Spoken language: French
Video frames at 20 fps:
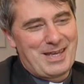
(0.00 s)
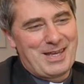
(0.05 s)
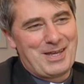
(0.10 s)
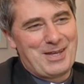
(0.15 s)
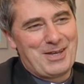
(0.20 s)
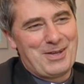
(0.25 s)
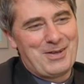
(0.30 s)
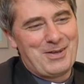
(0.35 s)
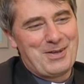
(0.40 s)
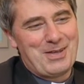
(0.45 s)

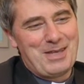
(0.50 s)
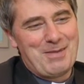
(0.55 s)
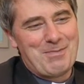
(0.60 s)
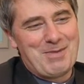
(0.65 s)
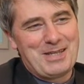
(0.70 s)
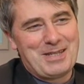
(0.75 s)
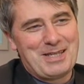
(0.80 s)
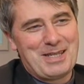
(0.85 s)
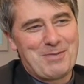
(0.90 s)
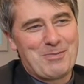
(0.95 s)
euh, Il
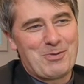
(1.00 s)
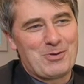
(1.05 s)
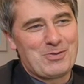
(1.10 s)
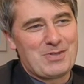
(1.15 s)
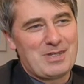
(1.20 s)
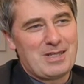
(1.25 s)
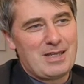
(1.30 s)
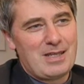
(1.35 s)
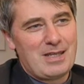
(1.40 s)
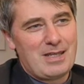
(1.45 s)
m'a été
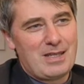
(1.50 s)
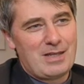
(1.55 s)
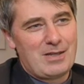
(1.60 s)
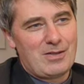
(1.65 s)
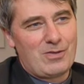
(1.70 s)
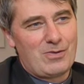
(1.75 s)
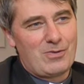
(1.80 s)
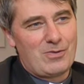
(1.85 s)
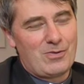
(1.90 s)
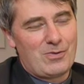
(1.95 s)
demandé
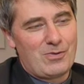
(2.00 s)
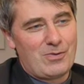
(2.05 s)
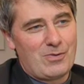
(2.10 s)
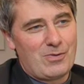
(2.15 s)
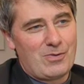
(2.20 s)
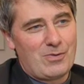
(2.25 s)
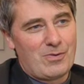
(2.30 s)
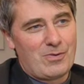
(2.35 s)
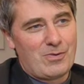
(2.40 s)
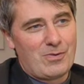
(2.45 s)

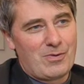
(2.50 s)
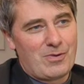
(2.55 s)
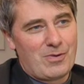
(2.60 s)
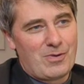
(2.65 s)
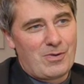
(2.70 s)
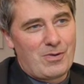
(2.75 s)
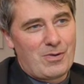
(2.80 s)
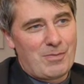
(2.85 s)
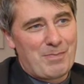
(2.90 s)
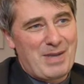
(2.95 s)
de
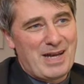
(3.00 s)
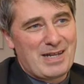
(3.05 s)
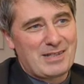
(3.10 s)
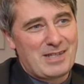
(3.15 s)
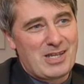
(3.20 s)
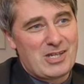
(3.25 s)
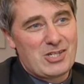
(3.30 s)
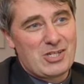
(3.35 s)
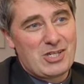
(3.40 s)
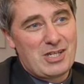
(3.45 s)

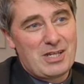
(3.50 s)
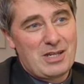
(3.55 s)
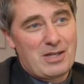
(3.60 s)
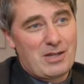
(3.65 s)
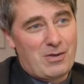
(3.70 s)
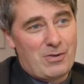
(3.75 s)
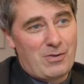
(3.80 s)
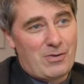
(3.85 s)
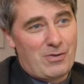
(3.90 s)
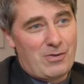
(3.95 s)

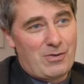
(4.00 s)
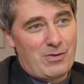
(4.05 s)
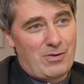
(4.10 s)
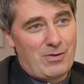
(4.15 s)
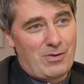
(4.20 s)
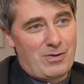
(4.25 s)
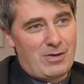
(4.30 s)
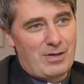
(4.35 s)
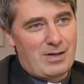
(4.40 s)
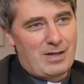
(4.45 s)
partager euh,
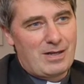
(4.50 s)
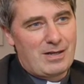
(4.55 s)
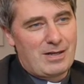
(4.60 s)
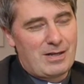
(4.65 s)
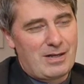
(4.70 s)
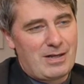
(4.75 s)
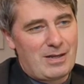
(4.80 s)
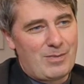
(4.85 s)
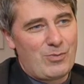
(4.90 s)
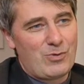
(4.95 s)

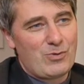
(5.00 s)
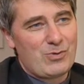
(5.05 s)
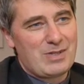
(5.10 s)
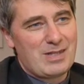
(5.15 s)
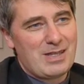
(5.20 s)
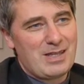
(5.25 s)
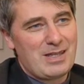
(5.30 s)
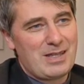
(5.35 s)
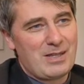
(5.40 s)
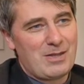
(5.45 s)
la,
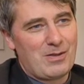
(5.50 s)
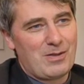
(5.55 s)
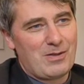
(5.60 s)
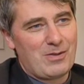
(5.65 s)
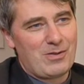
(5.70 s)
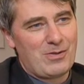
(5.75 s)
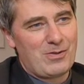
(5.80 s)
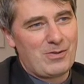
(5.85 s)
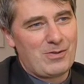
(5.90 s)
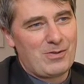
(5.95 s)
beauté
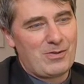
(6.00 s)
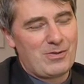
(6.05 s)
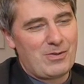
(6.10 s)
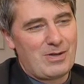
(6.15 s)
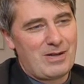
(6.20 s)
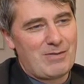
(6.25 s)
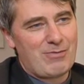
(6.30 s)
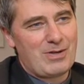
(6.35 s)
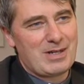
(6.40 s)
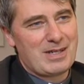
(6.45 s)
euh,
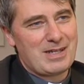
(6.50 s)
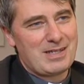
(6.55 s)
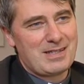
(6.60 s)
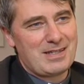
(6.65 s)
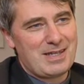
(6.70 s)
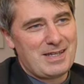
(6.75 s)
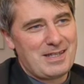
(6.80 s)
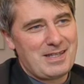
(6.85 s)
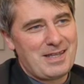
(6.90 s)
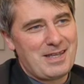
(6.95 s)
de la foi
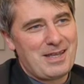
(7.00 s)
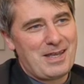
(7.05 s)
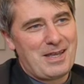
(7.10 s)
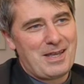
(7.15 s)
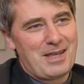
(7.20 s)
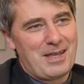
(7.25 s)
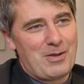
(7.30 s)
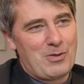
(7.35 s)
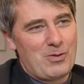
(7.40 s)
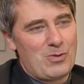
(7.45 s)
chrétienne,
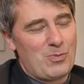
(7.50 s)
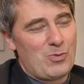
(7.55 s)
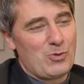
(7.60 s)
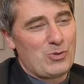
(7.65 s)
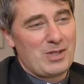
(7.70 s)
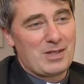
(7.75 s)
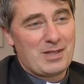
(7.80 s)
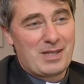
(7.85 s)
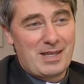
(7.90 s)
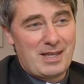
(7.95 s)
une
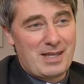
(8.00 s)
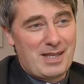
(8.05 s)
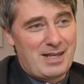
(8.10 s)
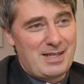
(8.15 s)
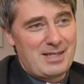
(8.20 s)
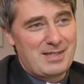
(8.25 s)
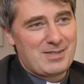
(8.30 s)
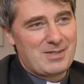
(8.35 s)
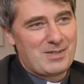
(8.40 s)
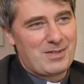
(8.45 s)
beauté très
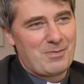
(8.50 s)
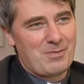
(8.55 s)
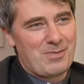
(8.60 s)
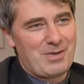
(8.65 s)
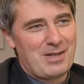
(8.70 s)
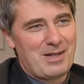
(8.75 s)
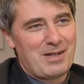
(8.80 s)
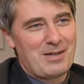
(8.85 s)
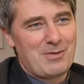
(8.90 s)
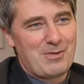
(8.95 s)
réaliste,
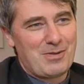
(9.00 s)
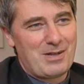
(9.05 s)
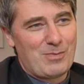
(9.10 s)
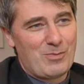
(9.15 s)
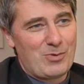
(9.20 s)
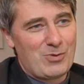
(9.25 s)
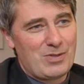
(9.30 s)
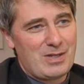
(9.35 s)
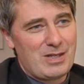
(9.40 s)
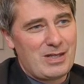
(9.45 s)
la
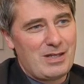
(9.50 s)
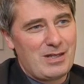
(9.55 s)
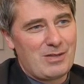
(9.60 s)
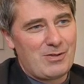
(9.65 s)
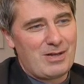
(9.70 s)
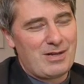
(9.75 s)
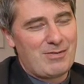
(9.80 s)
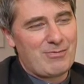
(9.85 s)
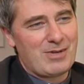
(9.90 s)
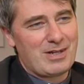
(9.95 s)
beauté
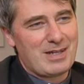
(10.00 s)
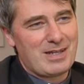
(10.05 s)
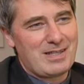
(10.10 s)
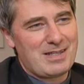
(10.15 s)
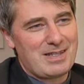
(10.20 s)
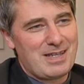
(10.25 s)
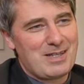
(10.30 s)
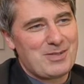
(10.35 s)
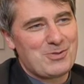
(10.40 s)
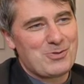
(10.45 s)
de la foi
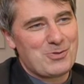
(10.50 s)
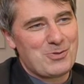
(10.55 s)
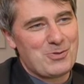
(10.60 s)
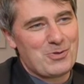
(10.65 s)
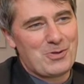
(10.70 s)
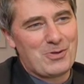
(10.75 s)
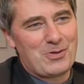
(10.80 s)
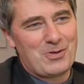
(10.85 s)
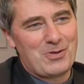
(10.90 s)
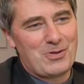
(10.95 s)
chrétienne
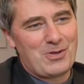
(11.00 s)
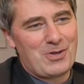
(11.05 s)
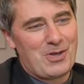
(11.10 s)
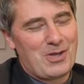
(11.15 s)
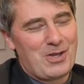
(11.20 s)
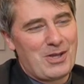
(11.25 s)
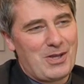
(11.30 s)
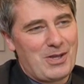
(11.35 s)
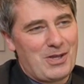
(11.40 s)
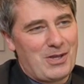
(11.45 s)
sur
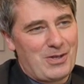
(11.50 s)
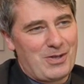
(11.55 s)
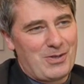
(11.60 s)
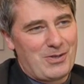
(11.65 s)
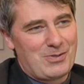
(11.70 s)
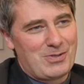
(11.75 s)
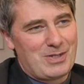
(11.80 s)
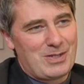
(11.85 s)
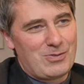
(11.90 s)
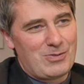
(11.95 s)

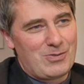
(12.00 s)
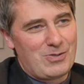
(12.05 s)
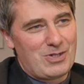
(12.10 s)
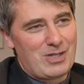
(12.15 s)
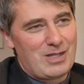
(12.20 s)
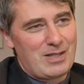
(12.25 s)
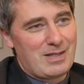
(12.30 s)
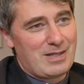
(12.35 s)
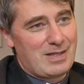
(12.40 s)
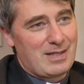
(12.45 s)
ces
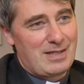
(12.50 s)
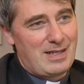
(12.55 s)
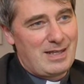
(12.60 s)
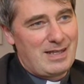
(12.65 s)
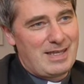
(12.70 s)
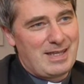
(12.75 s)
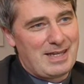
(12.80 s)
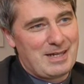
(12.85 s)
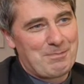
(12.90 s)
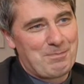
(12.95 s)
sujets très
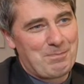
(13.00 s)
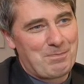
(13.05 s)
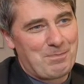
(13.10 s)
délicats.